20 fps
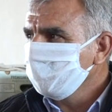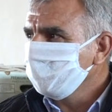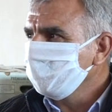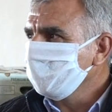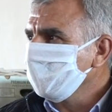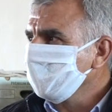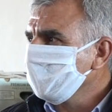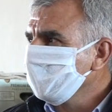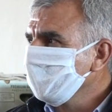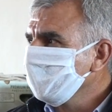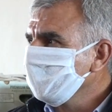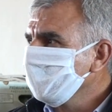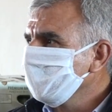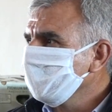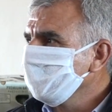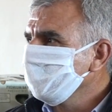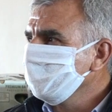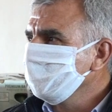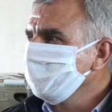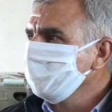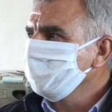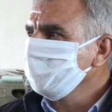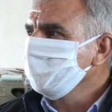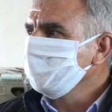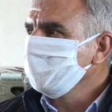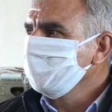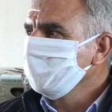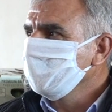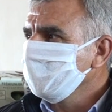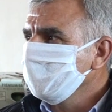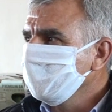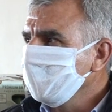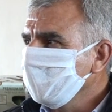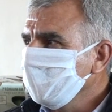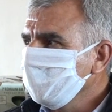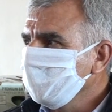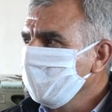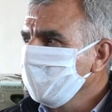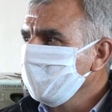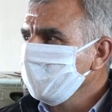Fiyatlar da
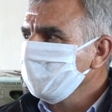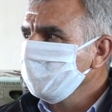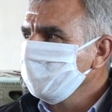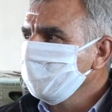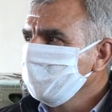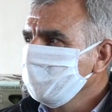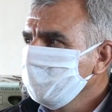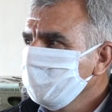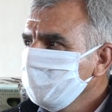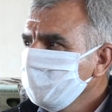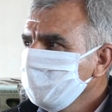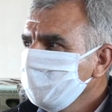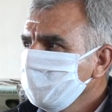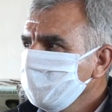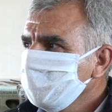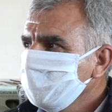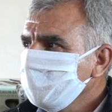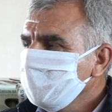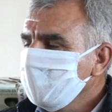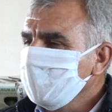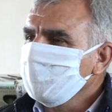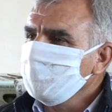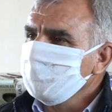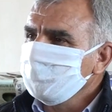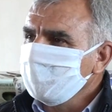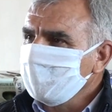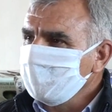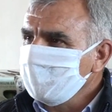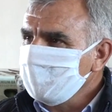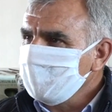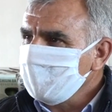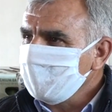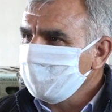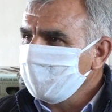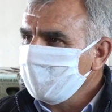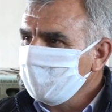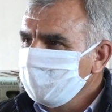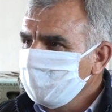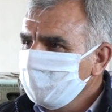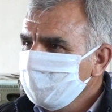yani mal yetişmediği
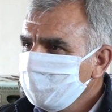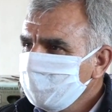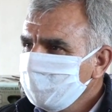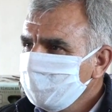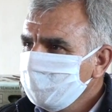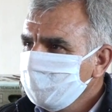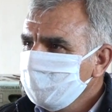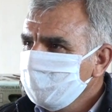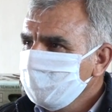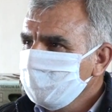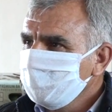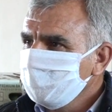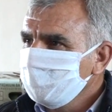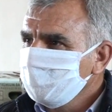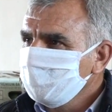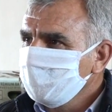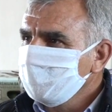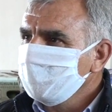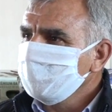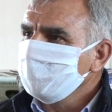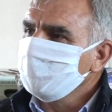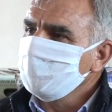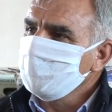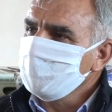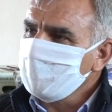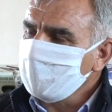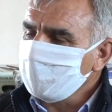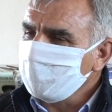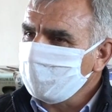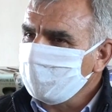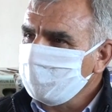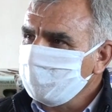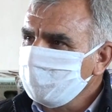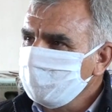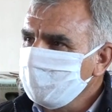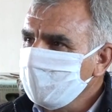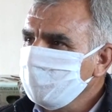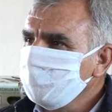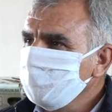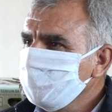zaman yüksek olur.
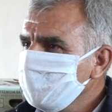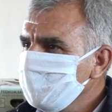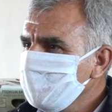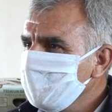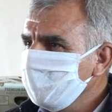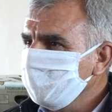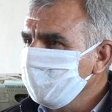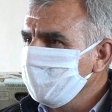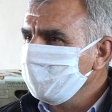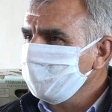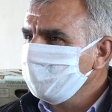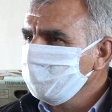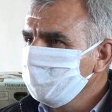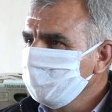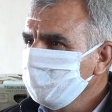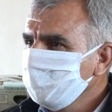Yetiştiği zaman